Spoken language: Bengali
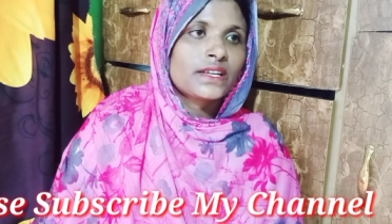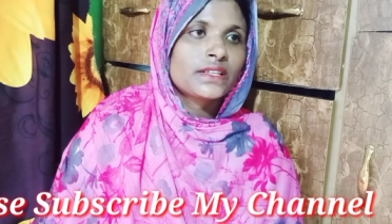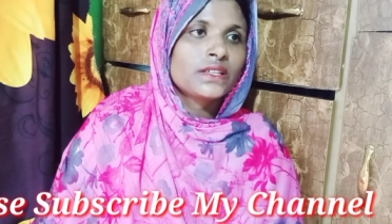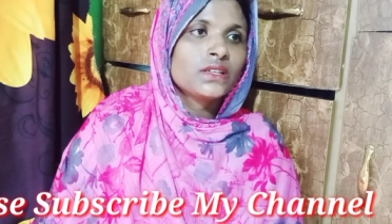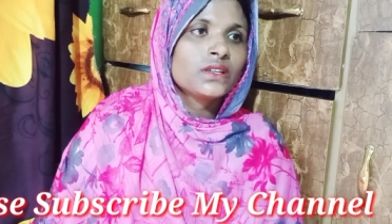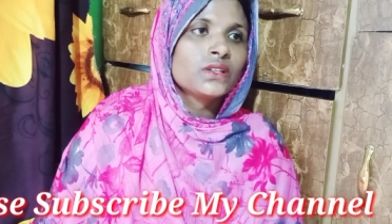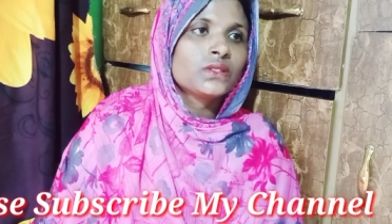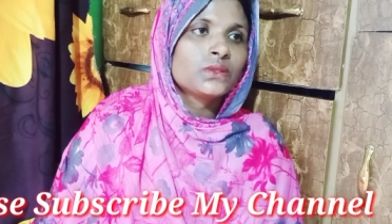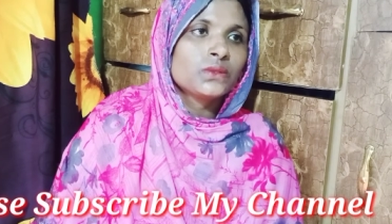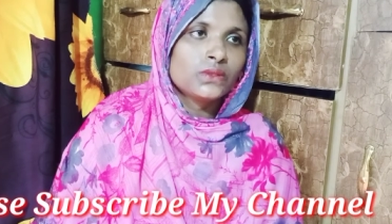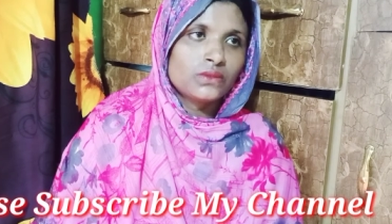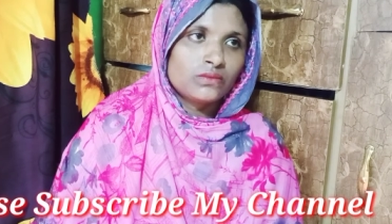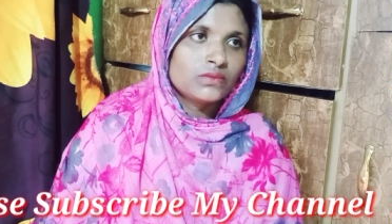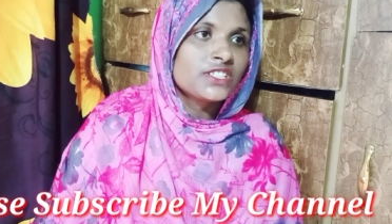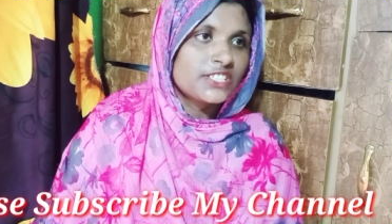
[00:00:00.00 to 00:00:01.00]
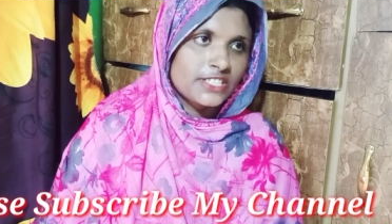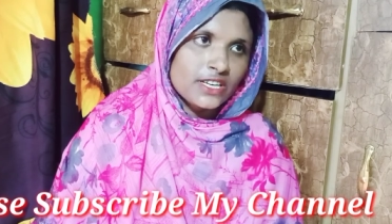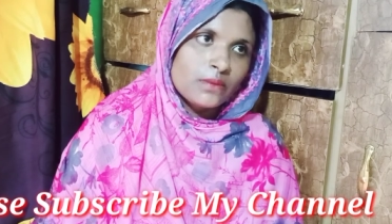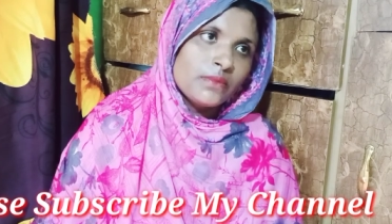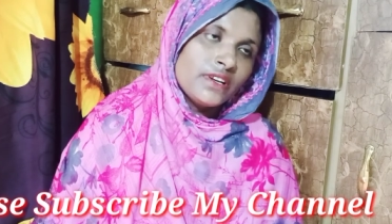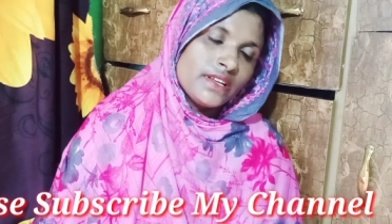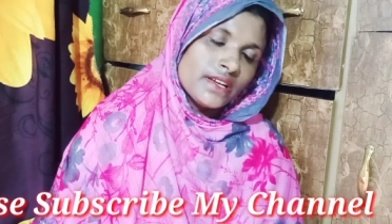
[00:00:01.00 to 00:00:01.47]
করতো হ্যাঁ। টেক্সটাইল
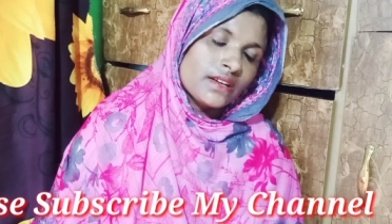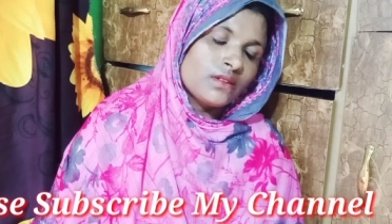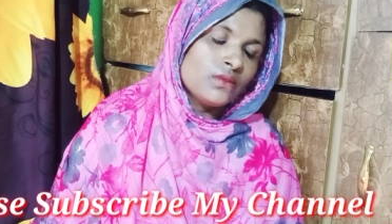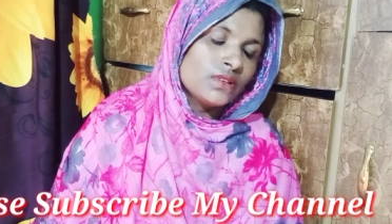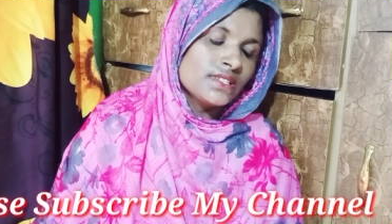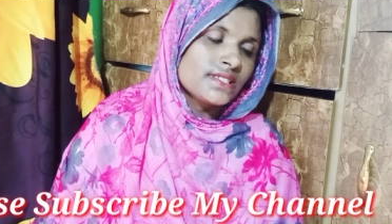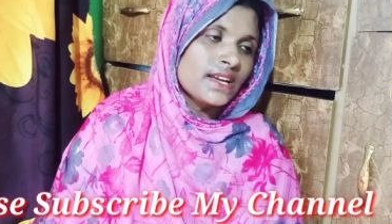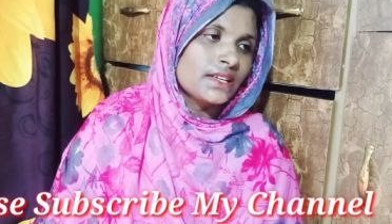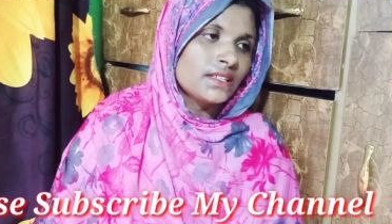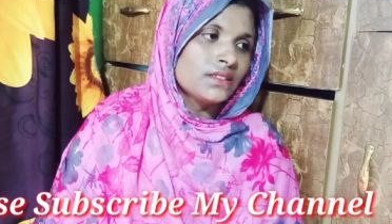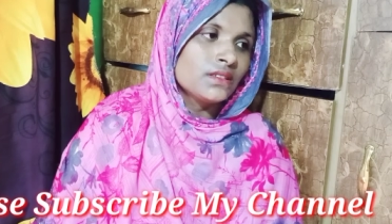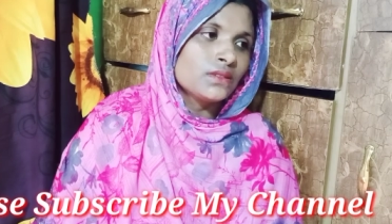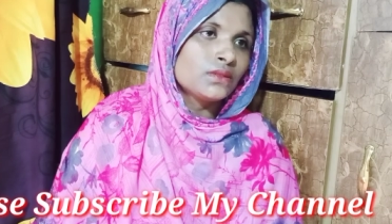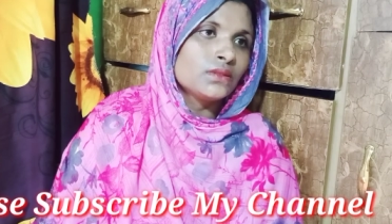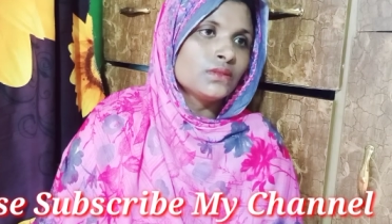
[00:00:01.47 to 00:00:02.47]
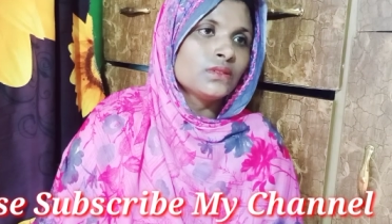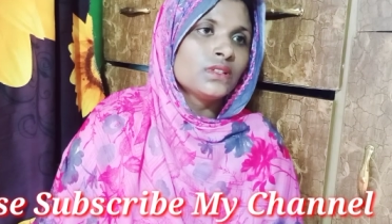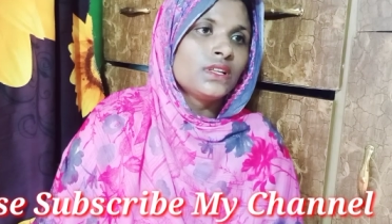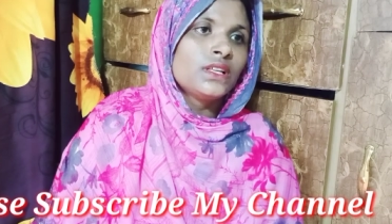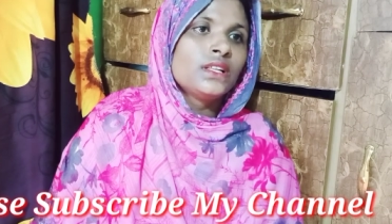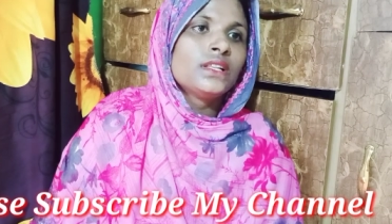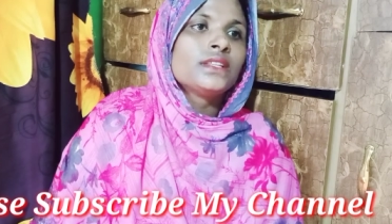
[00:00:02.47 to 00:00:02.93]
মিলে এক লোকে চাকরি করতো
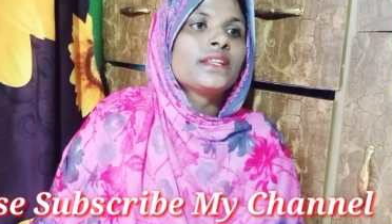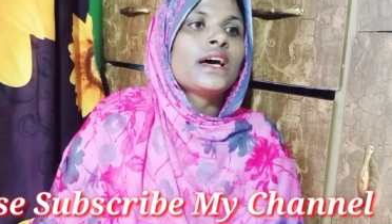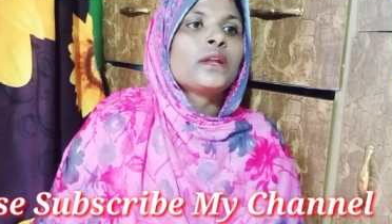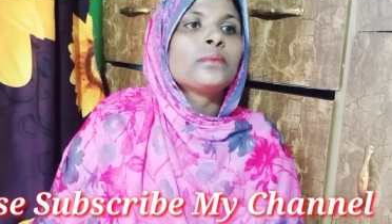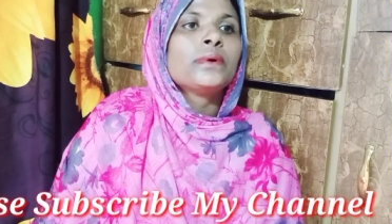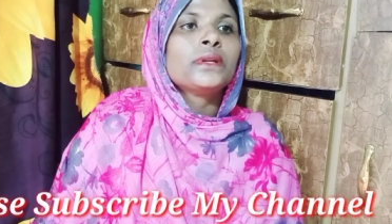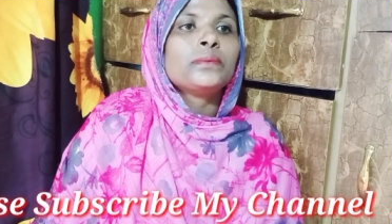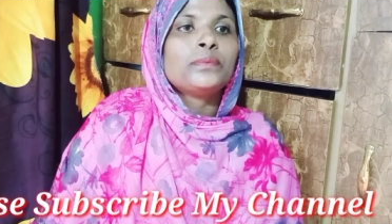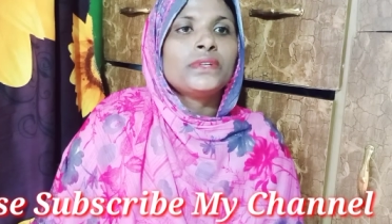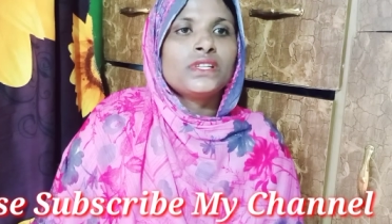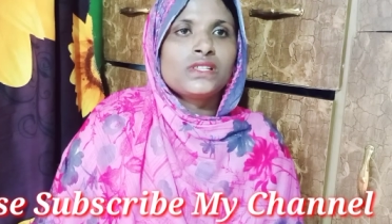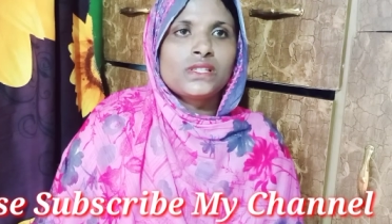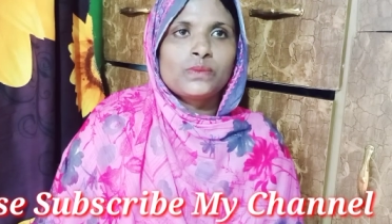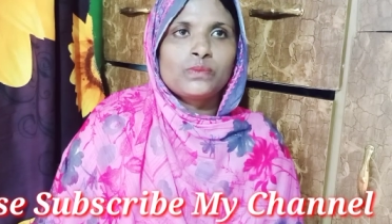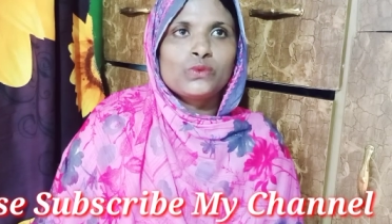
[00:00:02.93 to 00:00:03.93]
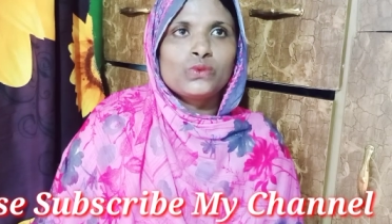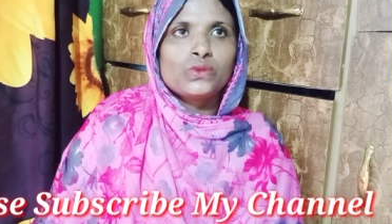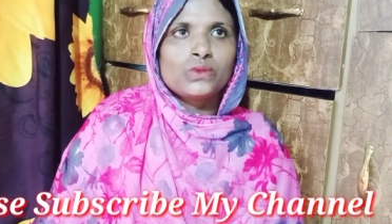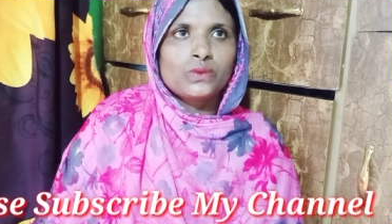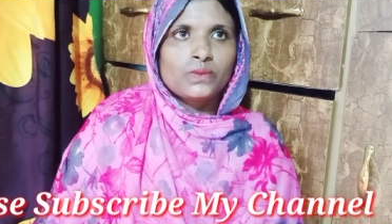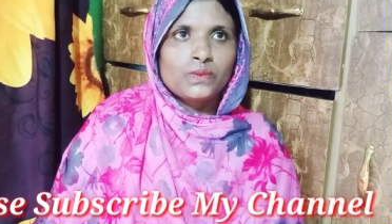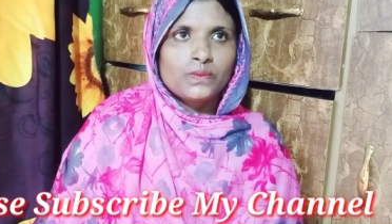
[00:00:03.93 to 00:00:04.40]
হ্যাঁ। তার বাড়ি পিরিজপুর
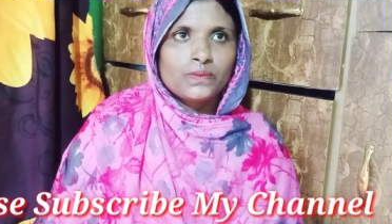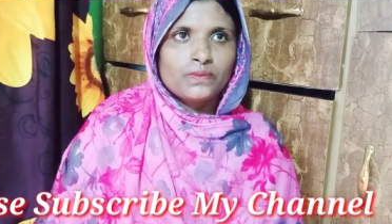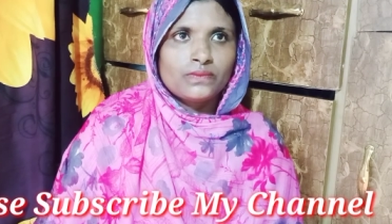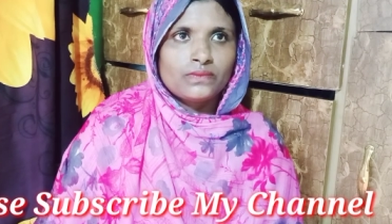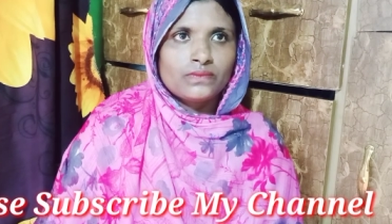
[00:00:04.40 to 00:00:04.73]
হুম